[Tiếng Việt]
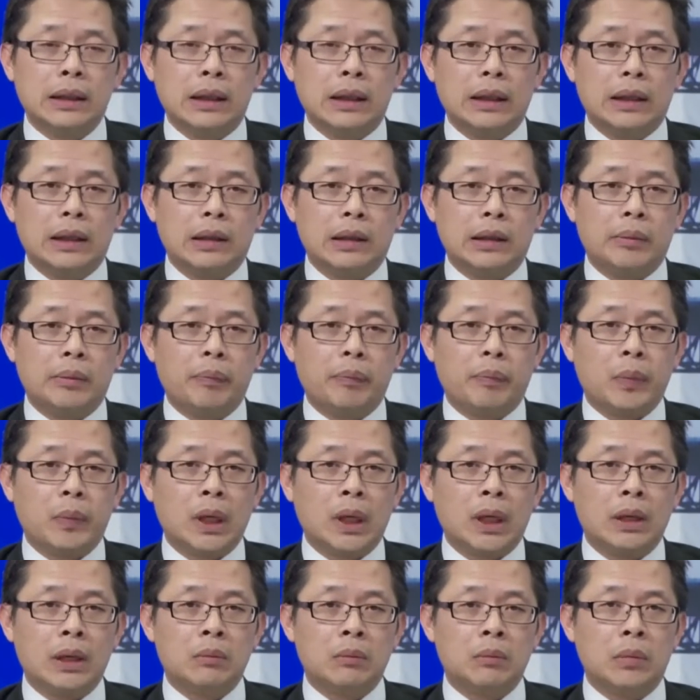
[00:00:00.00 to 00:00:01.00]
à,
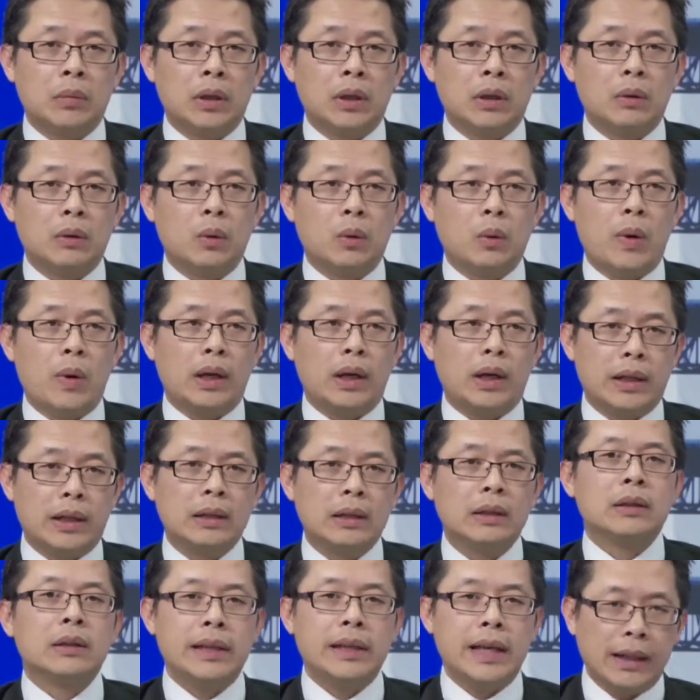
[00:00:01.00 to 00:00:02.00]
à hoặc là
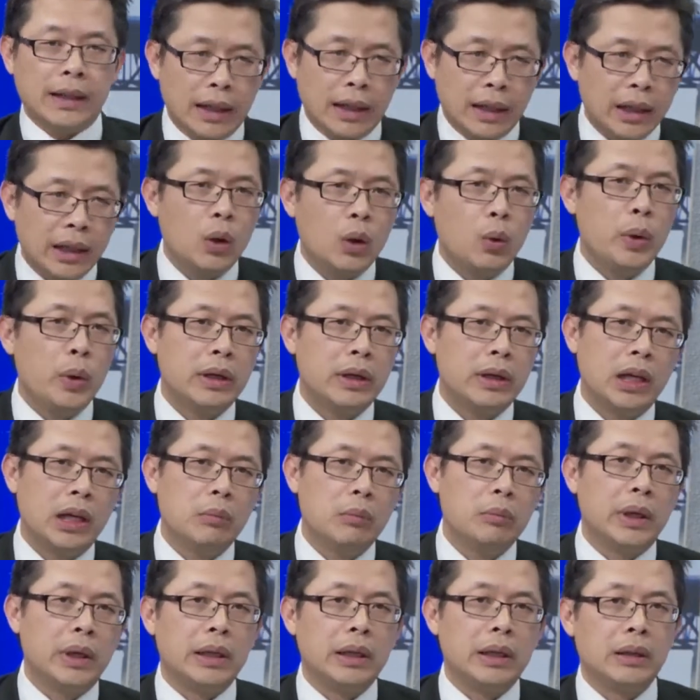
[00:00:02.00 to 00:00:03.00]
gia tăng cái nguy
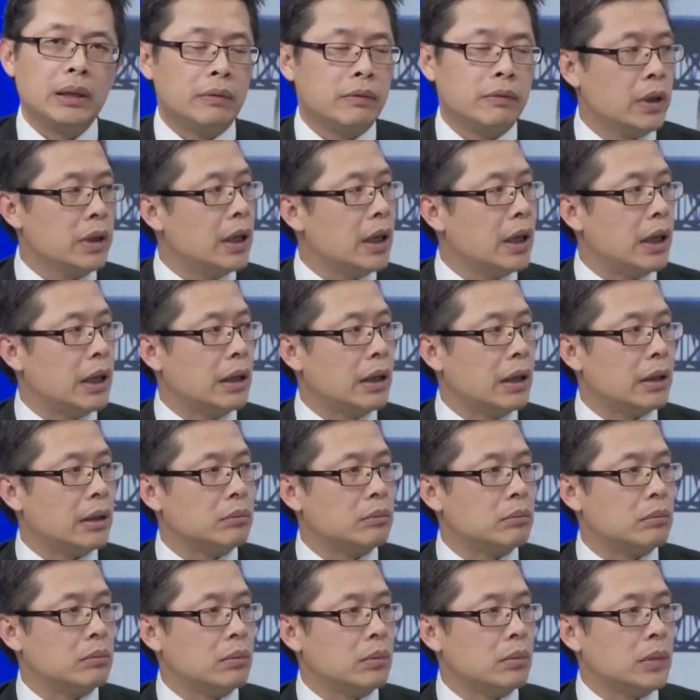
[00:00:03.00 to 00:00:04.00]
cơ bị vấn đề à,
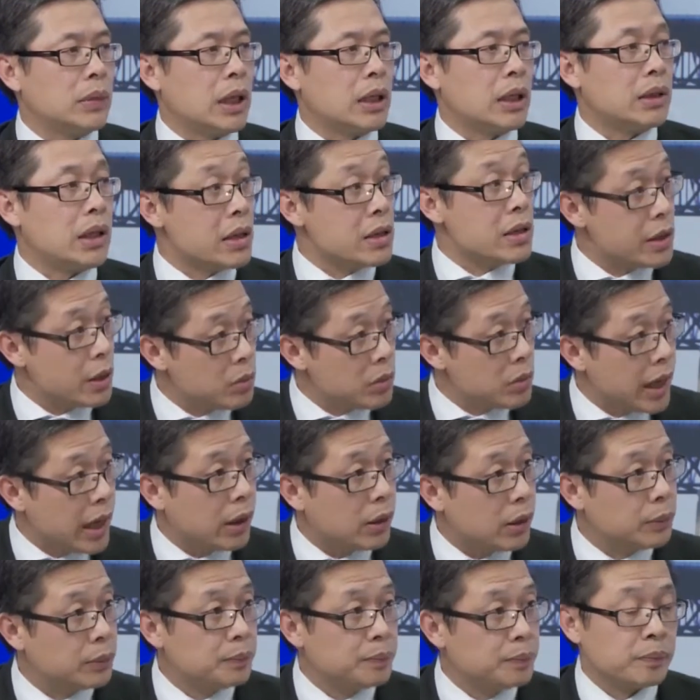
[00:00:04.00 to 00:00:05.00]
tăng tăng sông
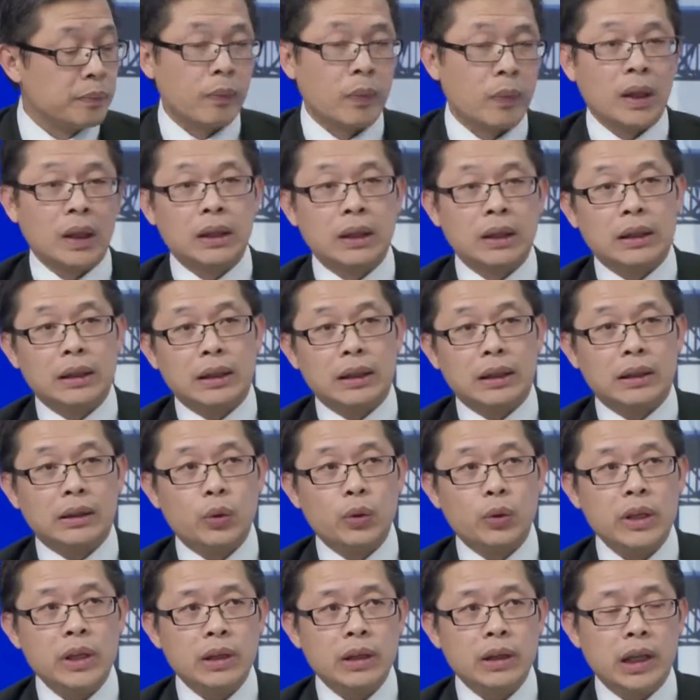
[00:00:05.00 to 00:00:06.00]
cao yeah. à,
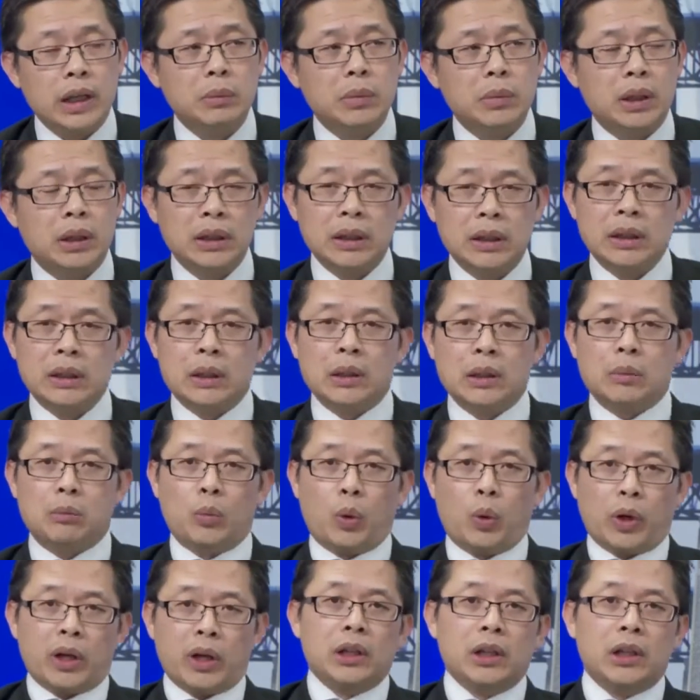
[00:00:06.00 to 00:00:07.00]
tuy nhiên khi mà
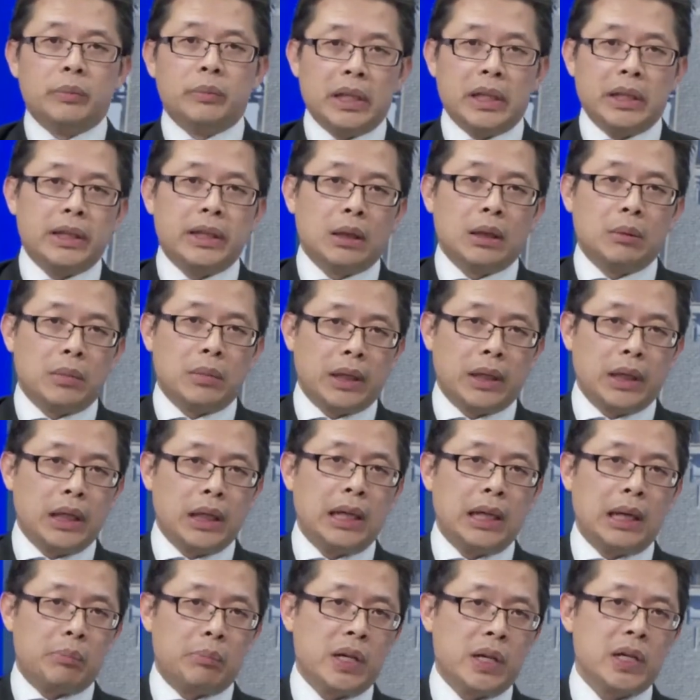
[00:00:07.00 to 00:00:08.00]
một cái người bệnh nhân mà
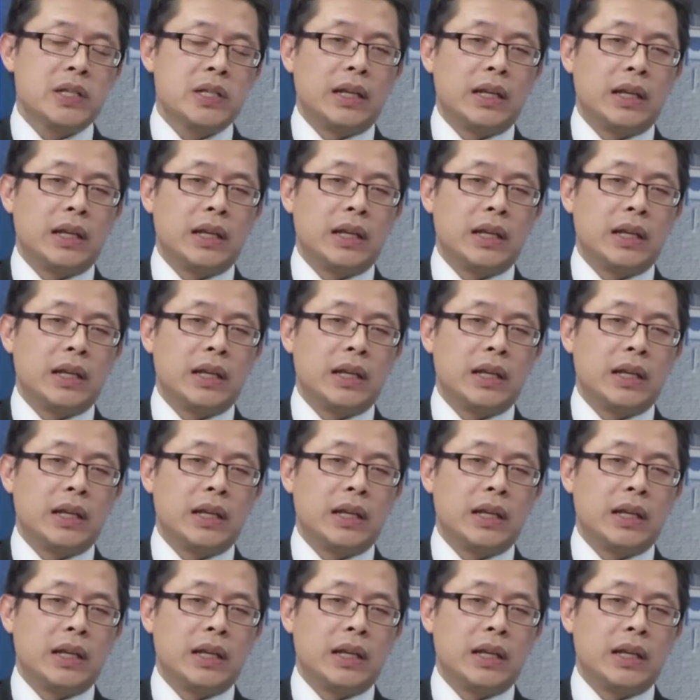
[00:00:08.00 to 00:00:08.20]
đi gặp bác